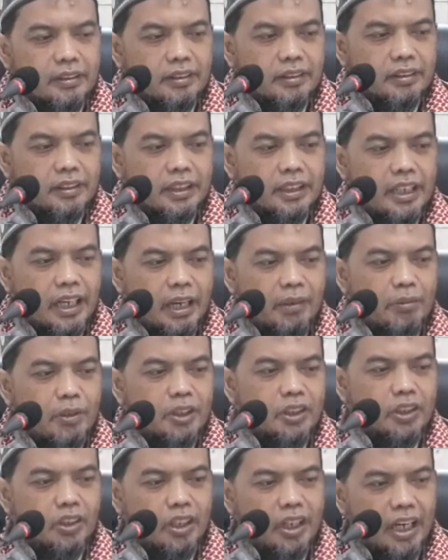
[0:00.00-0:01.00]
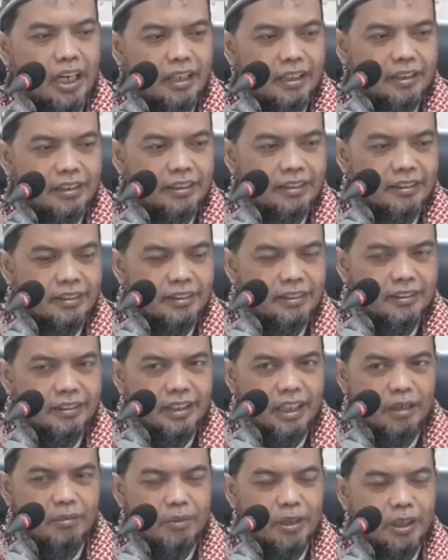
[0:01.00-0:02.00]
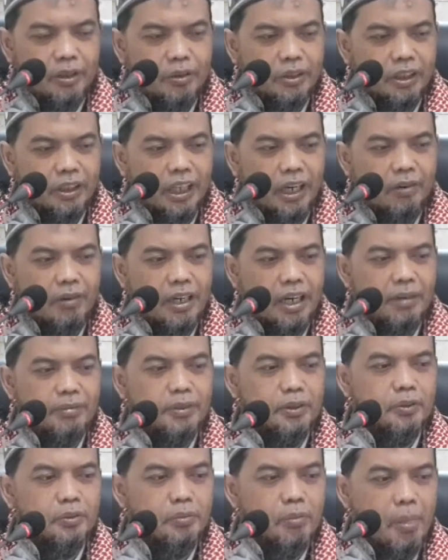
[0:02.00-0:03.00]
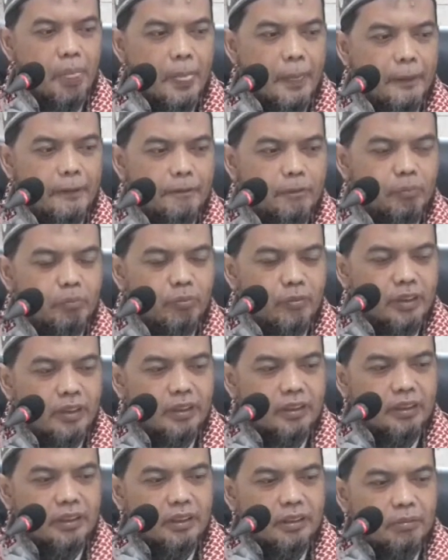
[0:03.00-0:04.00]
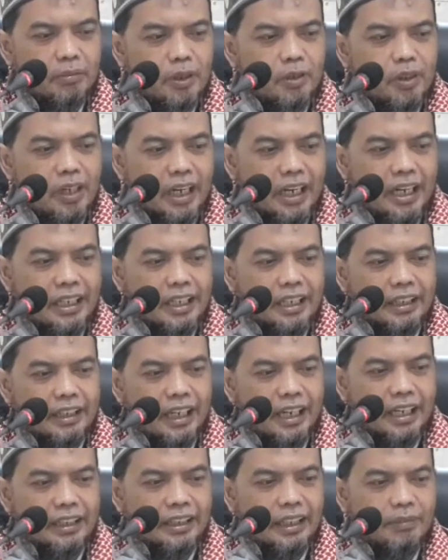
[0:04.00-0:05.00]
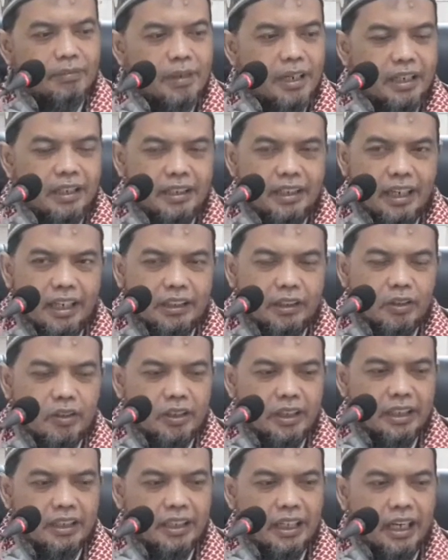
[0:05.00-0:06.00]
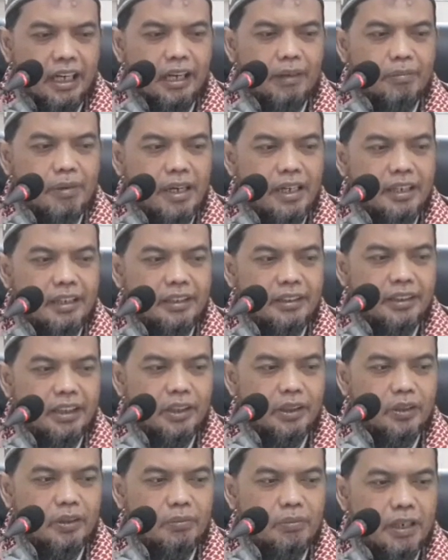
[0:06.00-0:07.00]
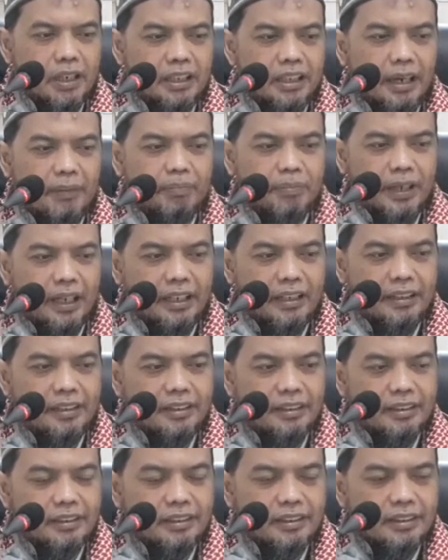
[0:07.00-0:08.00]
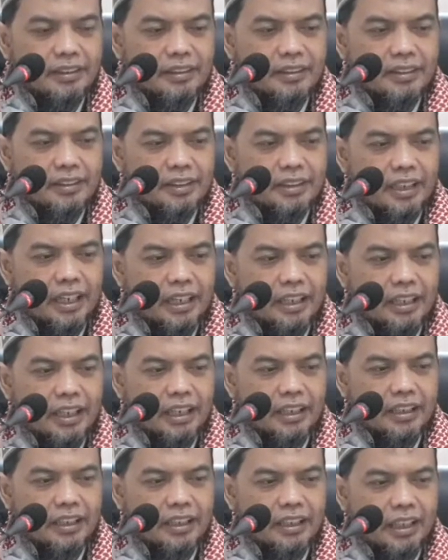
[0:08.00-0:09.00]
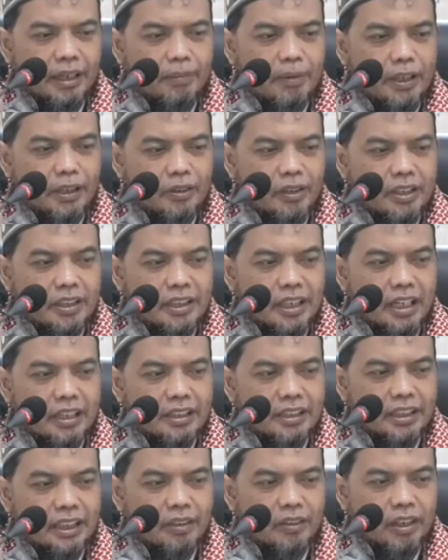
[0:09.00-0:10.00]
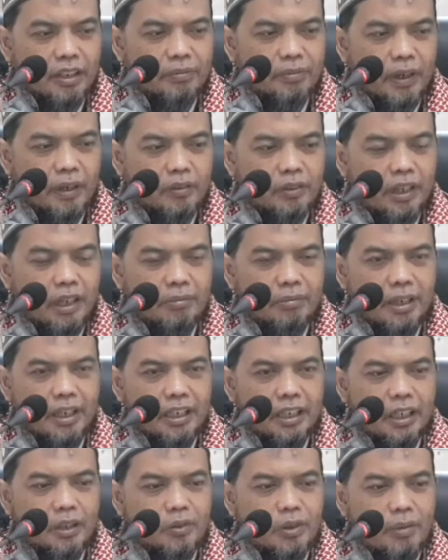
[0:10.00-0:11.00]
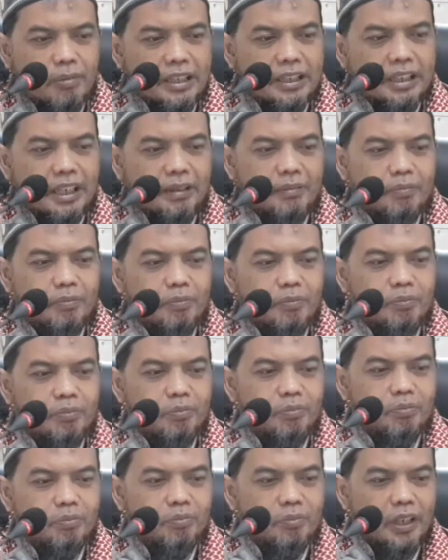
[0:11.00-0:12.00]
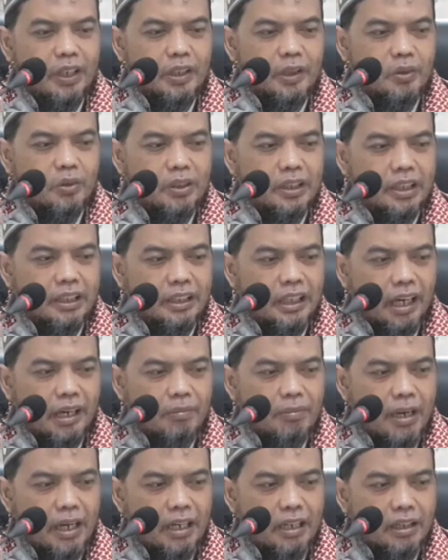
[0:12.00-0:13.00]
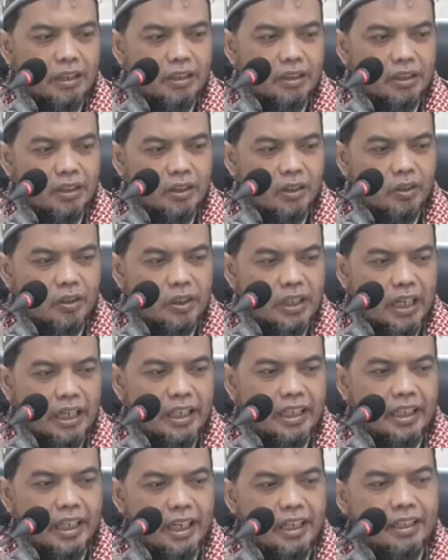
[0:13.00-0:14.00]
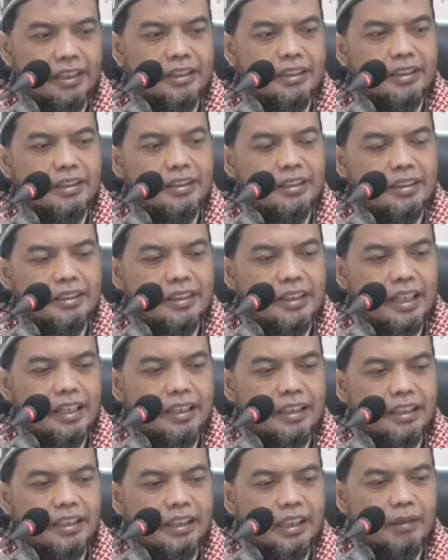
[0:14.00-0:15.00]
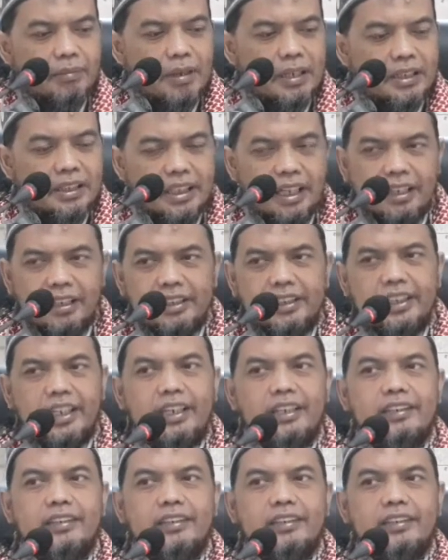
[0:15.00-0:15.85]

tidak emosional dan mengikuti hawa nafsu. Menggunakan kata kata katabah atau kita kitabah itu menetapkan. Sedangkan kita kitabah itu dijelaskan oleh para ulama ada dua macam, yaitu kita kitabah kodariyah dan kita syariah.